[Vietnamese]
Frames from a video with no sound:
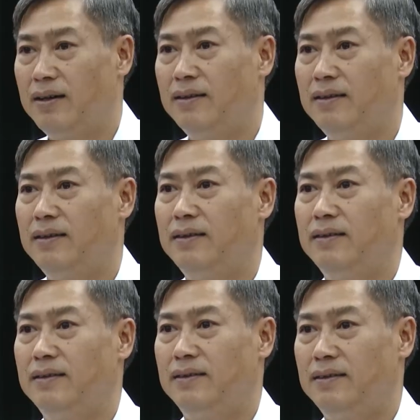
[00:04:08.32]
ết không bộ
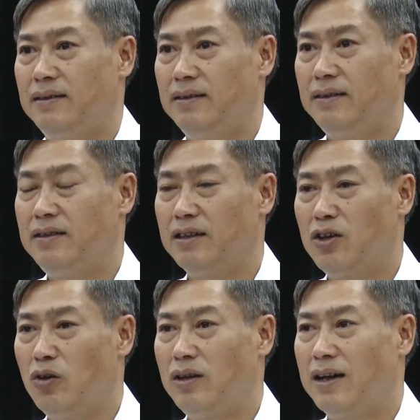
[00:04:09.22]
chính trị cánh
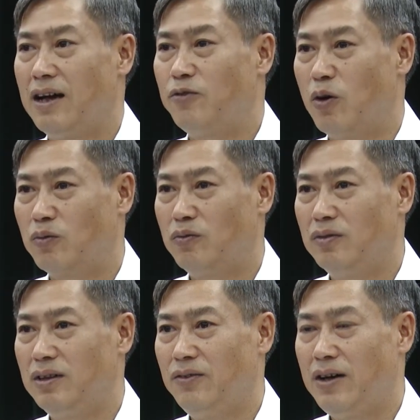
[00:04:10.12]
vía diệt tè
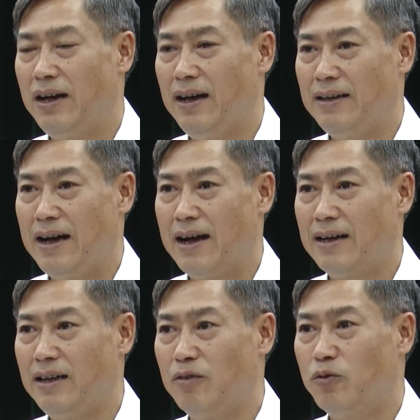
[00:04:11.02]
không địa phương
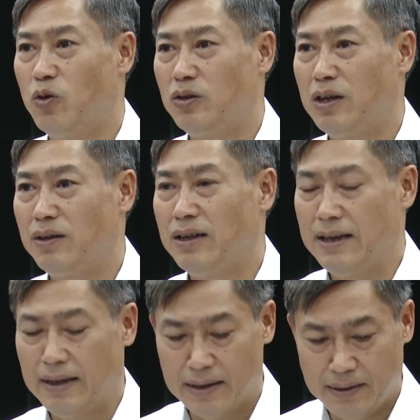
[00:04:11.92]
bổng quyên hầu ủy ban dân